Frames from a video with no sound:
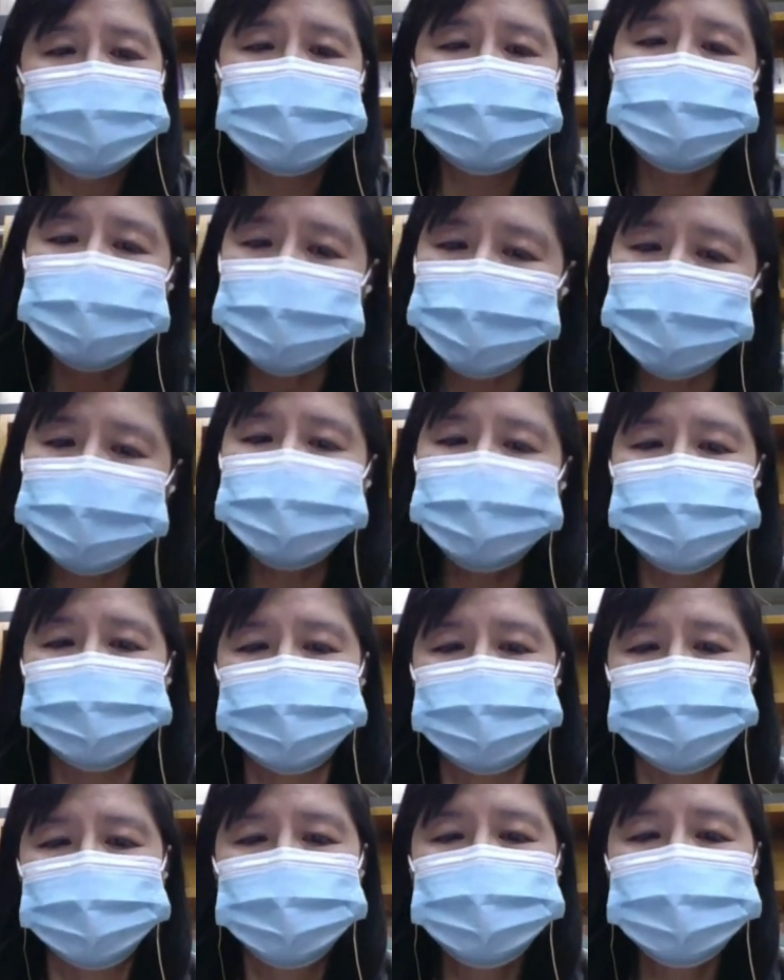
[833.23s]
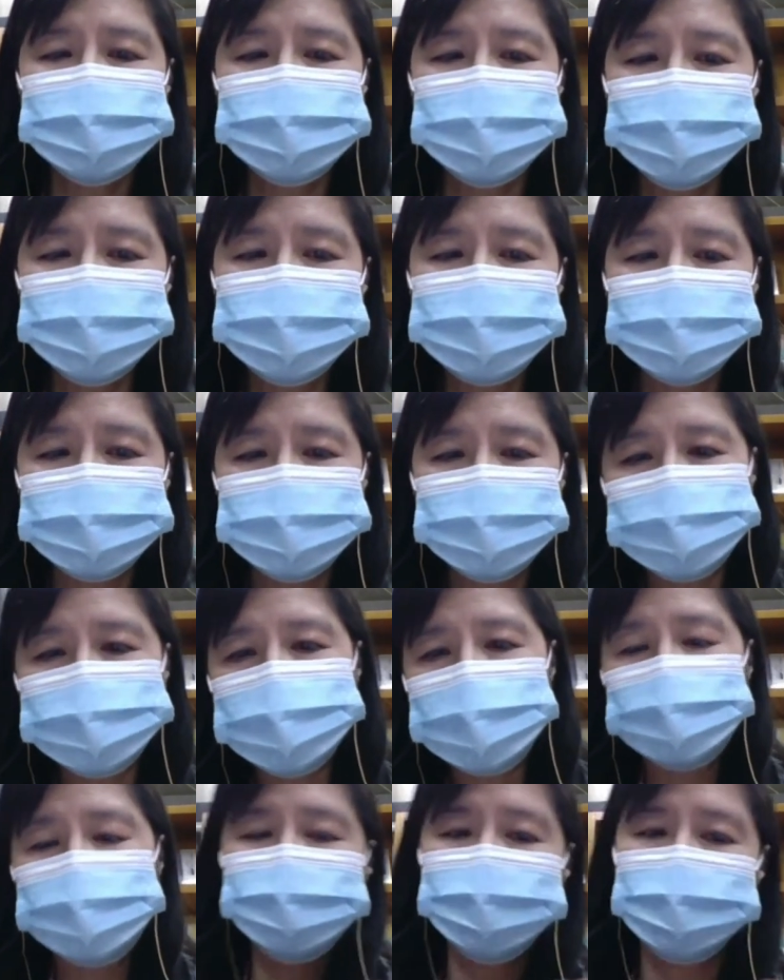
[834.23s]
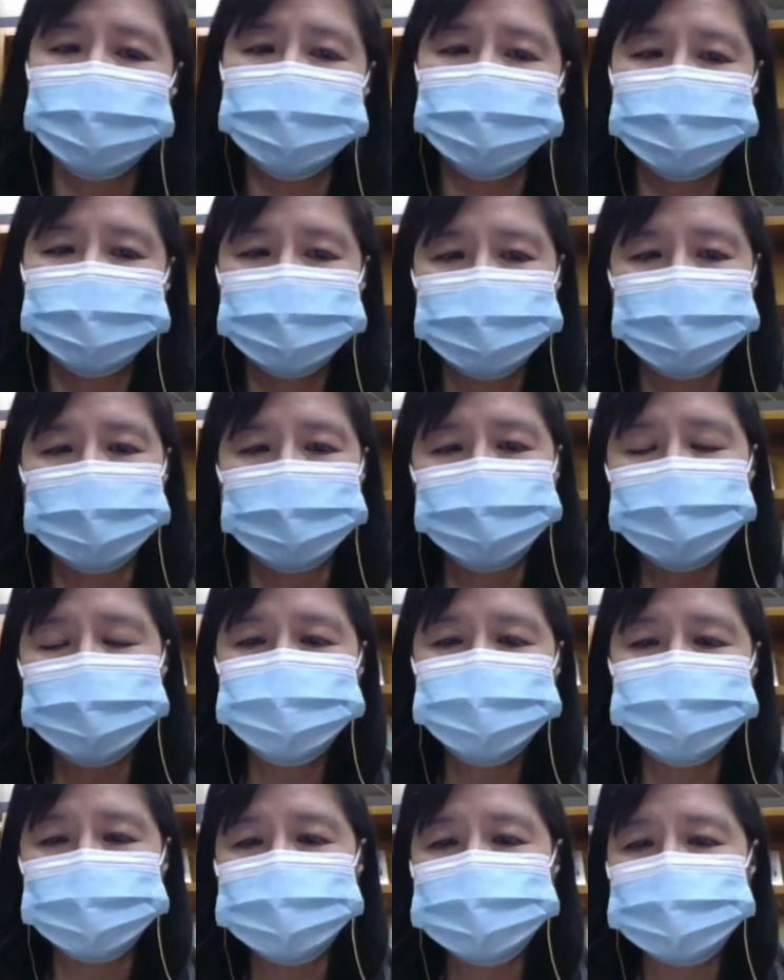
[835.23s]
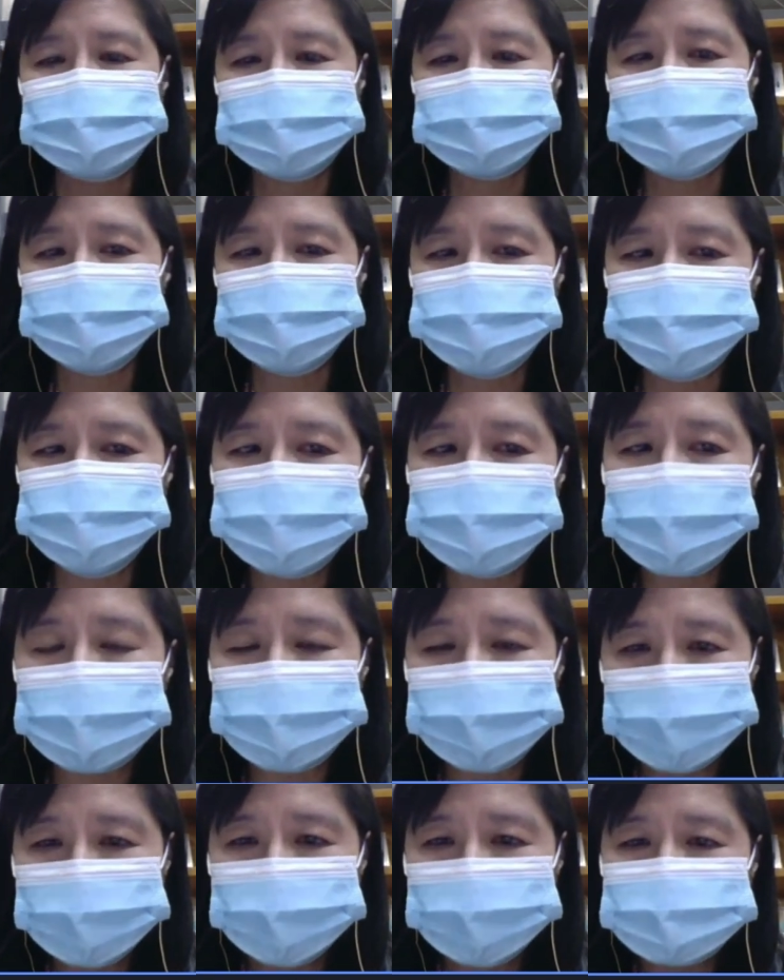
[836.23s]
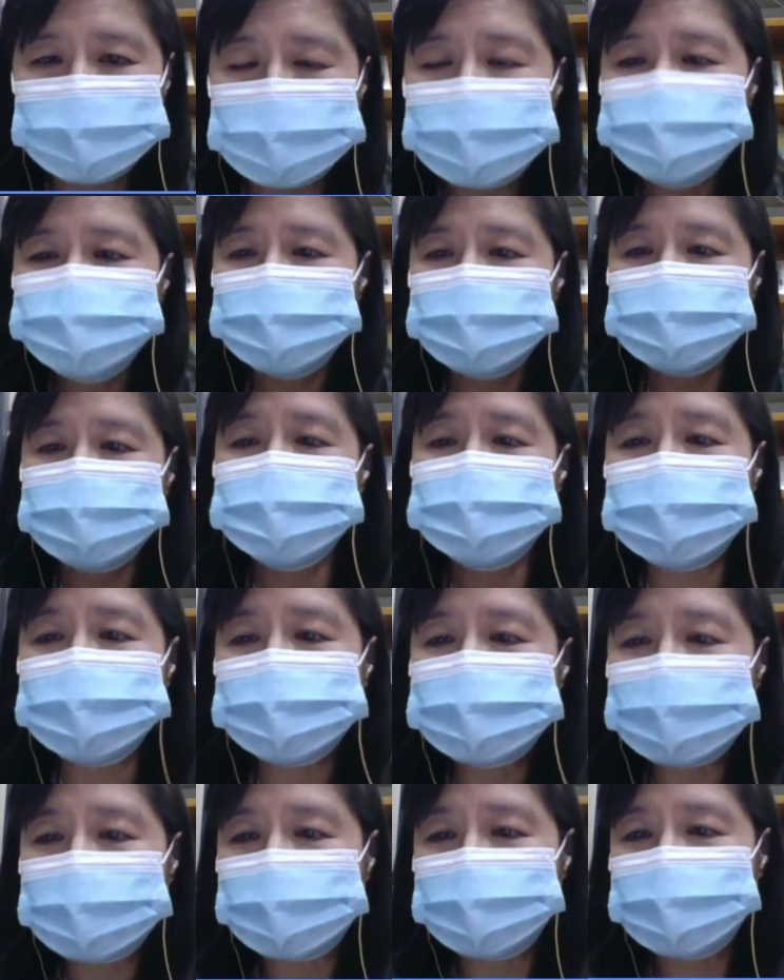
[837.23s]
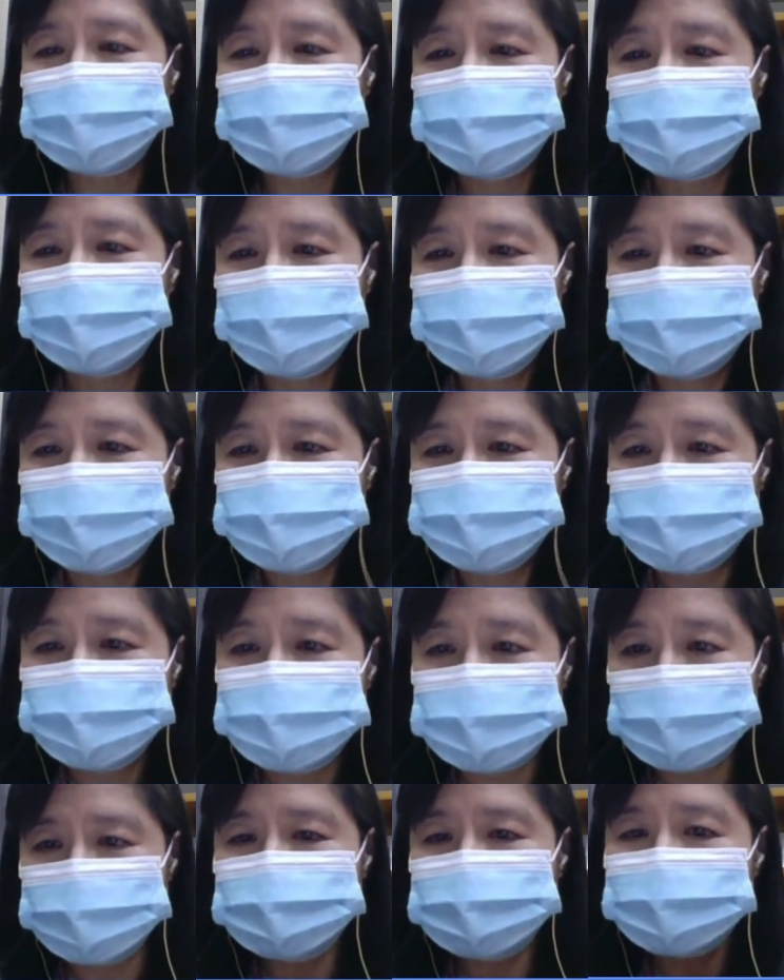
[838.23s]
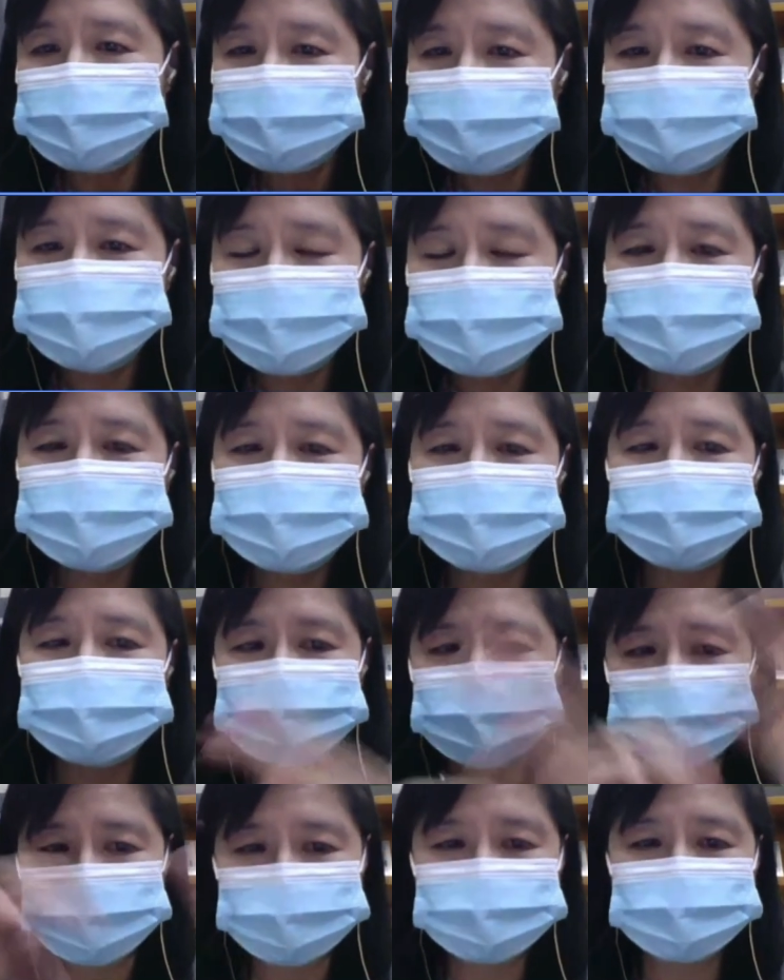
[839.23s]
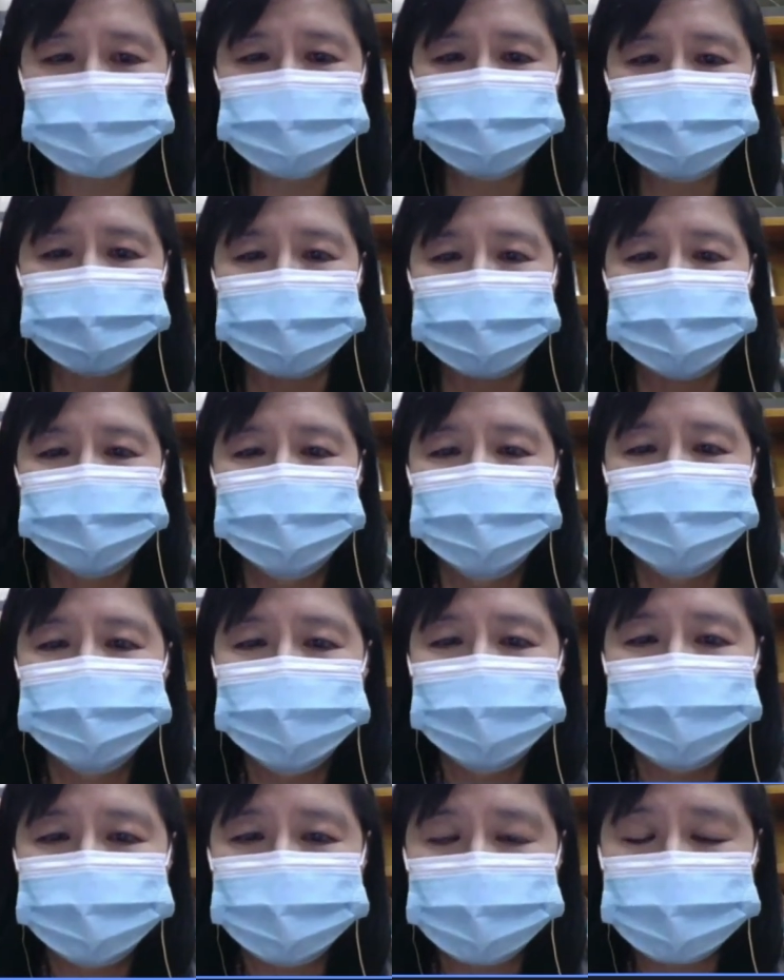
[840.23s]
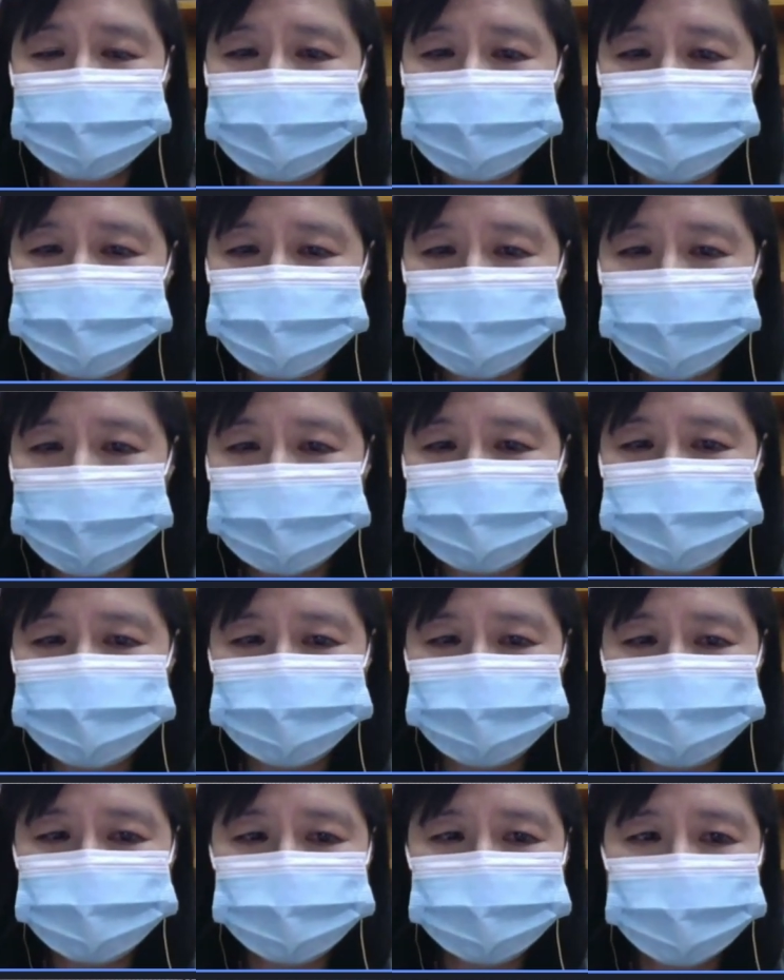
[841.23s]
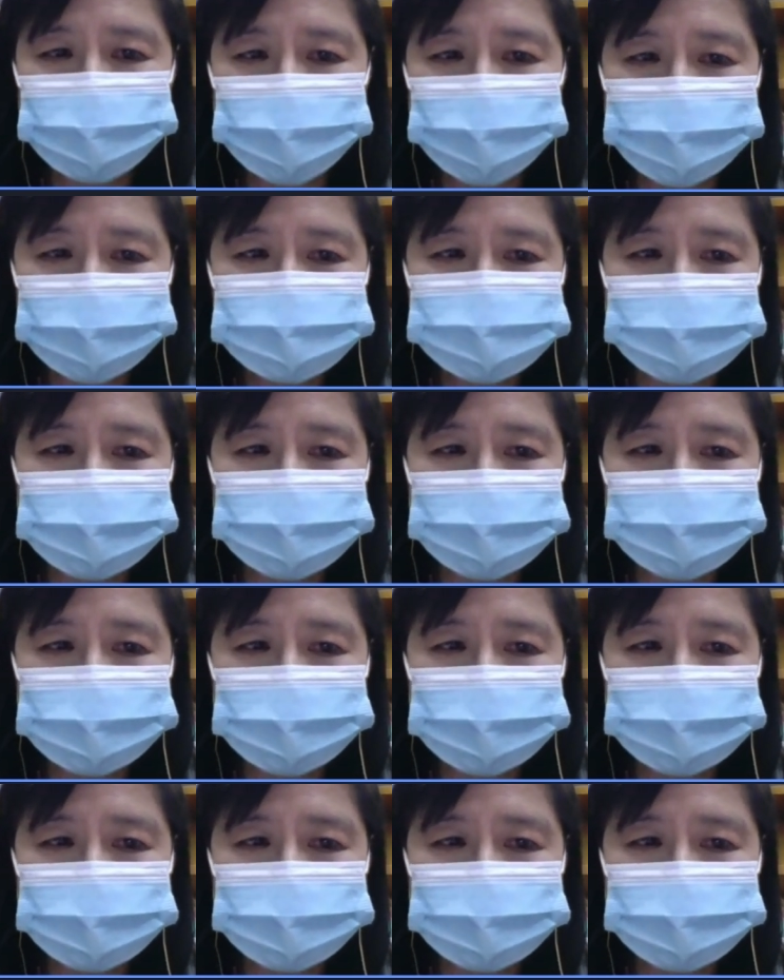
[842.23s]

那另外有二零零六年有两位两位学者提出来，他觉得人呐，从早上到现在只要起床，每天走来走去都会